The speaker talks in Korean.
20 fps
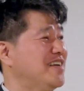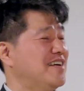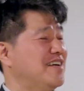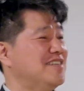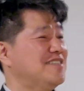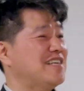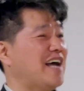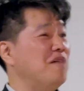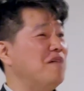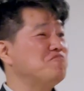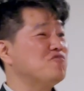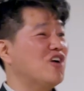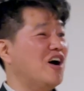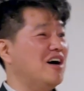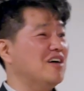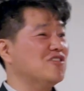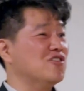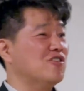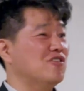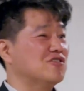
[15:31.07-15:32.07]
이제
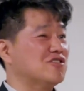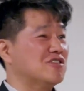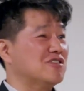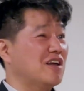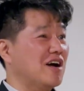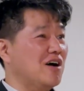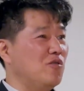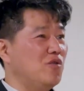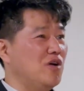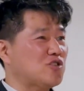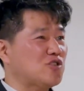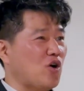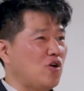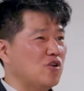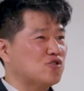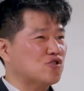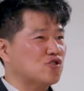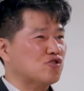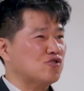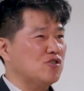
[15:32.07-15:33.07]
합리화하는 거지. 내가 왜
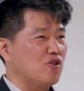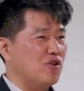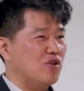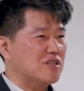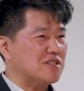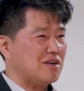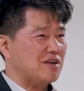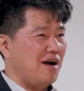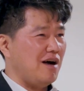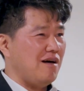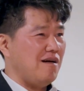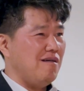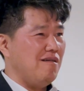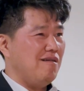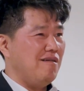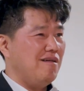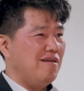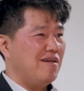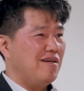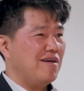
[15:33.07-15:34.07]
저걸 주술려고 했을까?
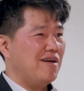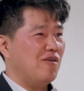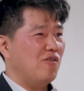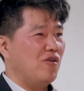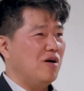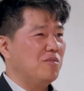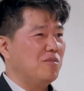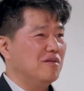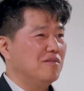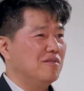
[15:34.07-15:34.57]
어.